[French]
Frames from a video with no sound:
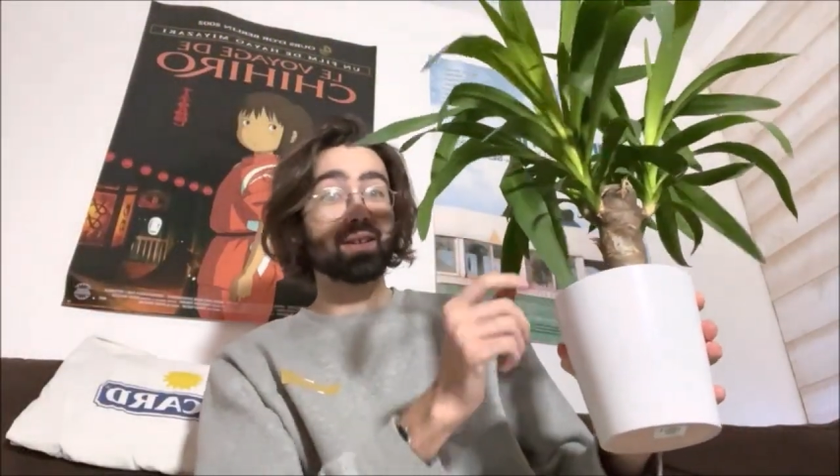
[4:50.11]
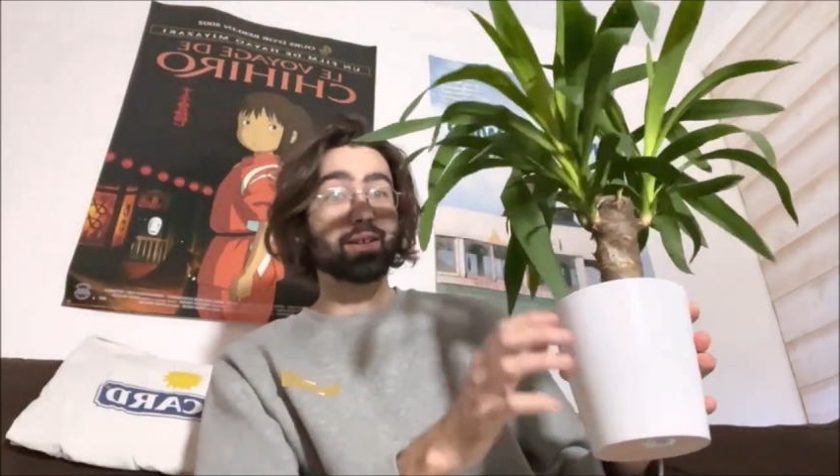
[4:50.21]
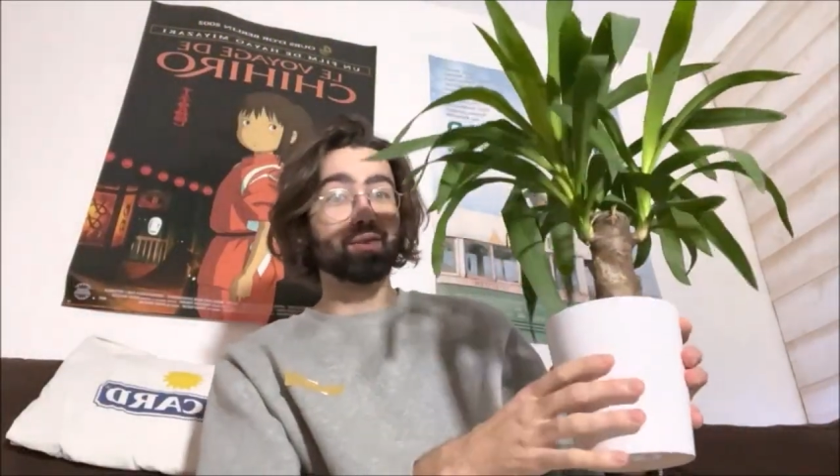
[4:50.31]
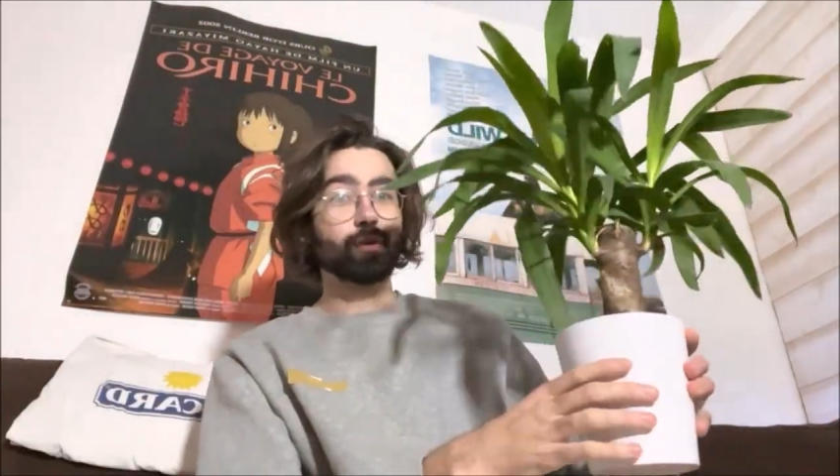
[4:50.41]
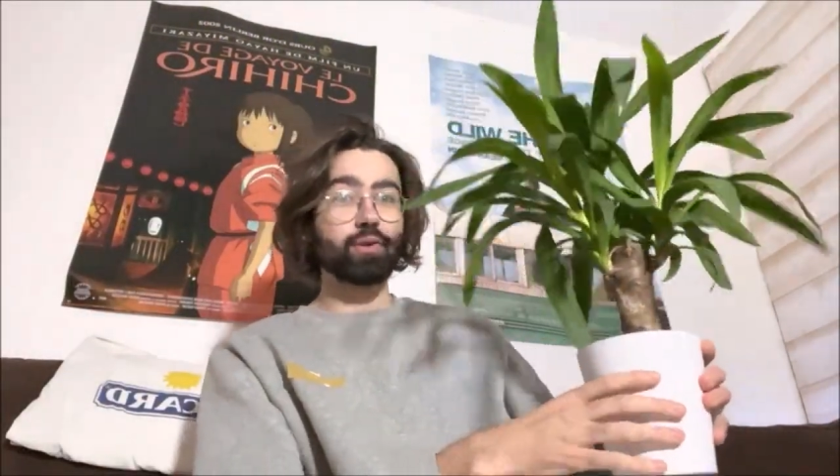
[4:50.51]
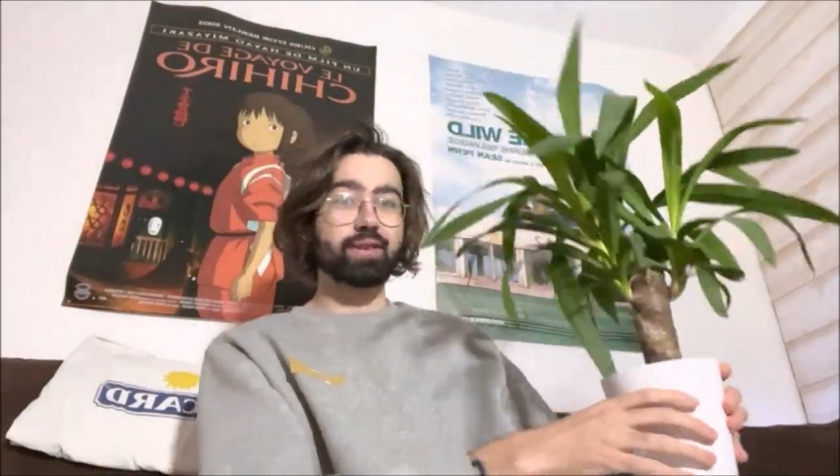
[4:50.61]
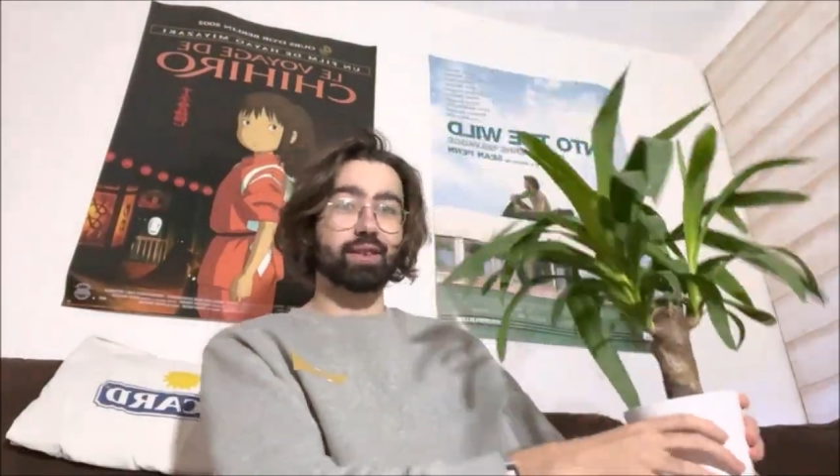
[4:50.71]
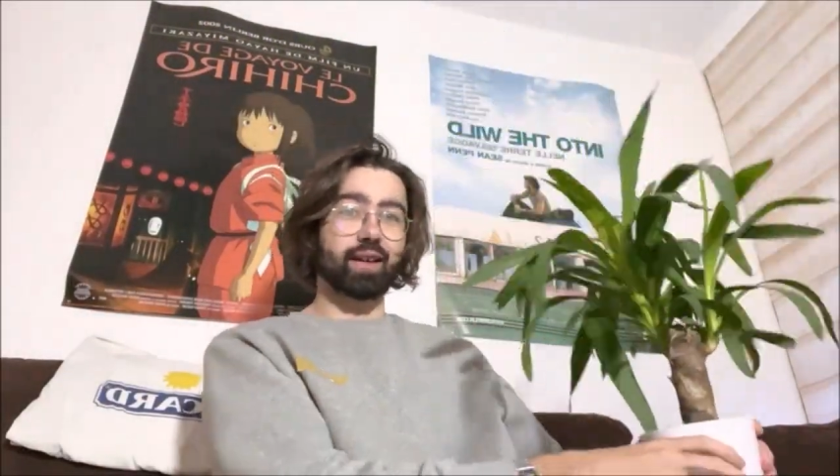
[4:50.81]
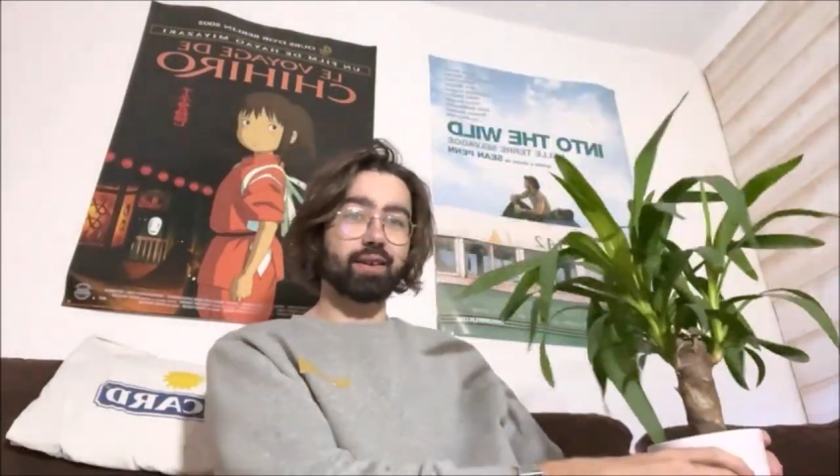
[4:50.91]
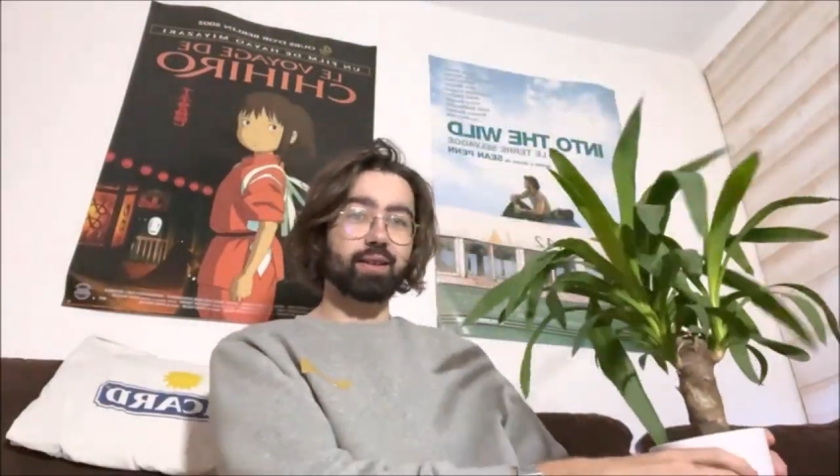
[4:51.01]
et du coup, c'est
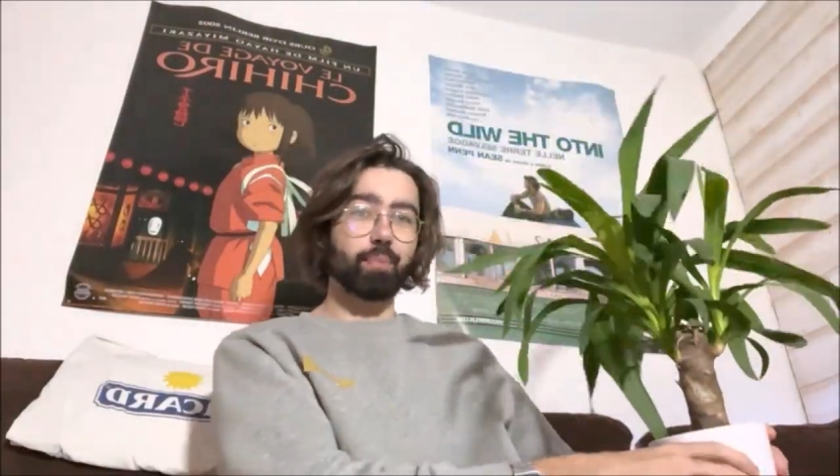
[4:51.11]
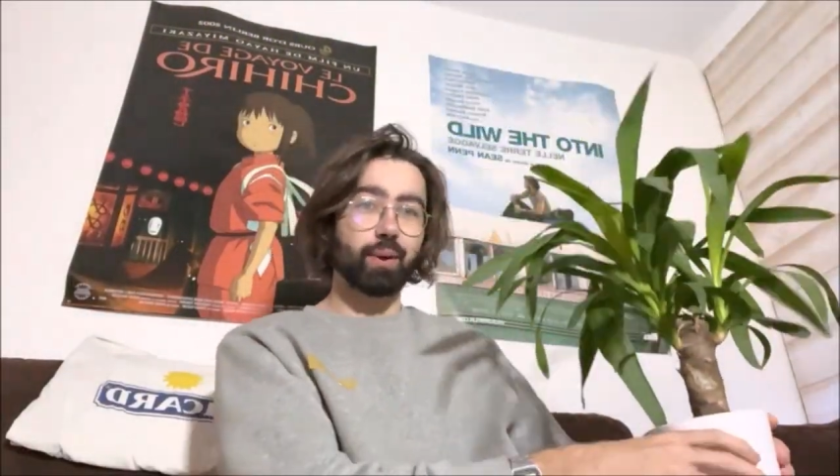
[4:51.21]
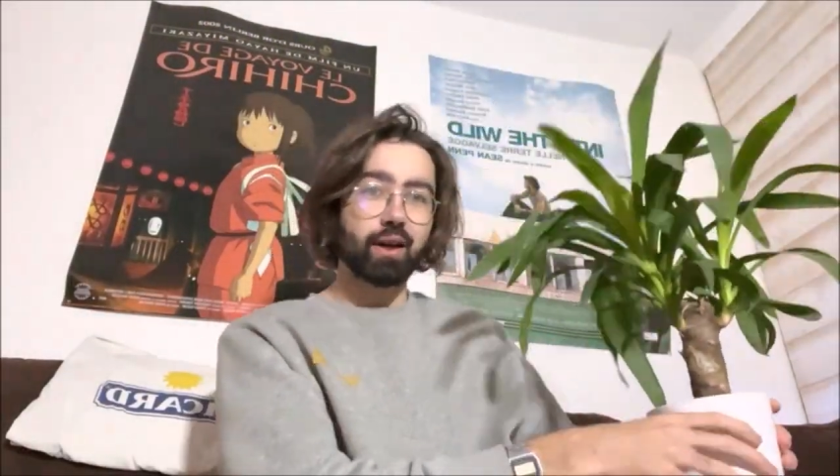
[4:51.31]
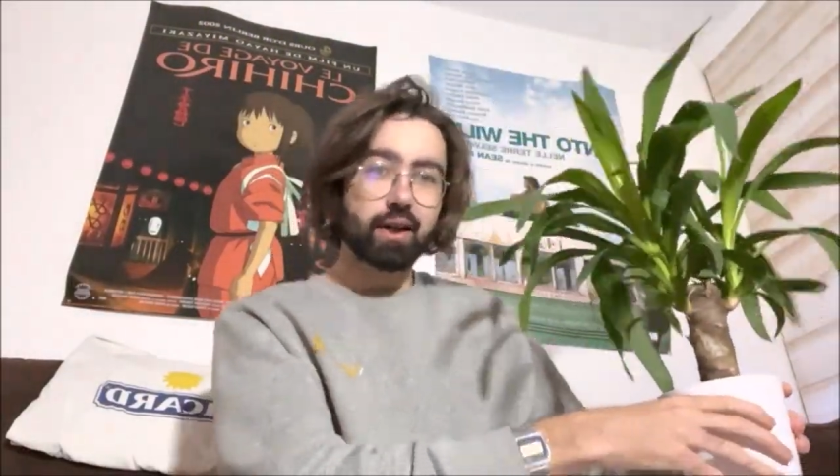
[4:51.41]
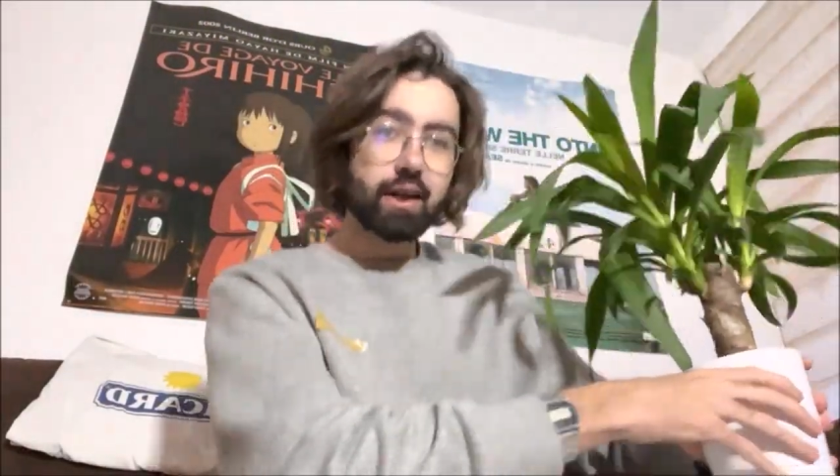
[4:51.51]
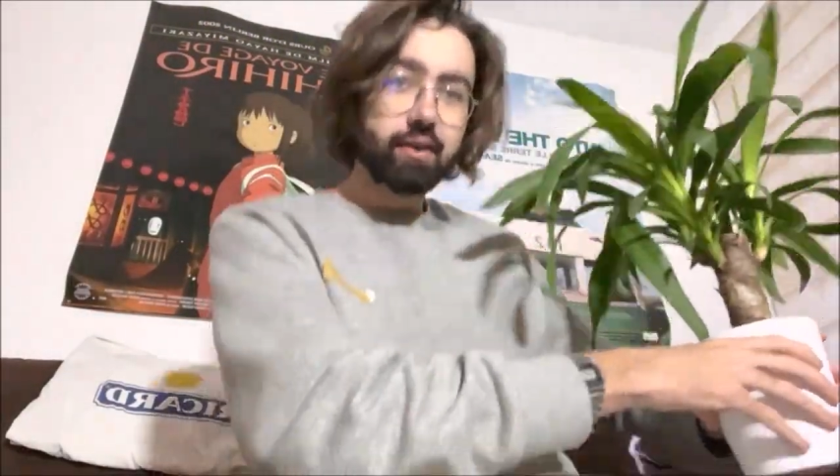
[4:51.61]
très sympa.